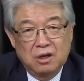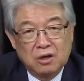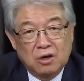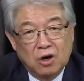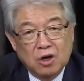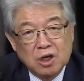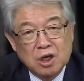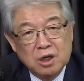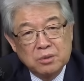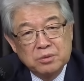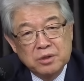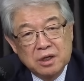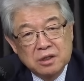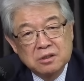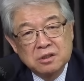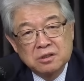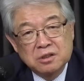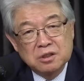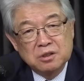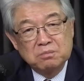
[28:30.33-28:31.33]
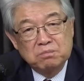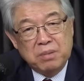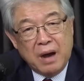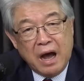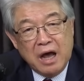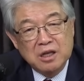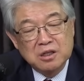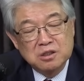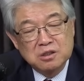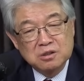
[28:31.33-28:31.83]
거기에 비해서 지금
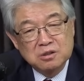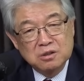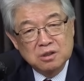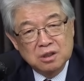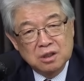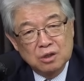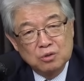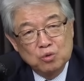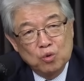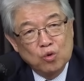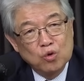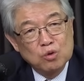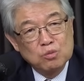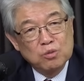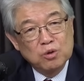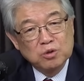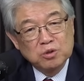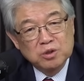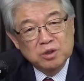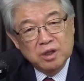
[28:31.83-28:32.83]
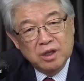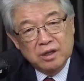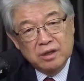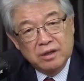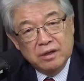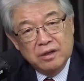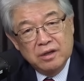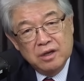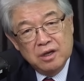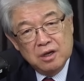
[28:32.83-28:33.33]
반스는 이렇게 욕을 먹는데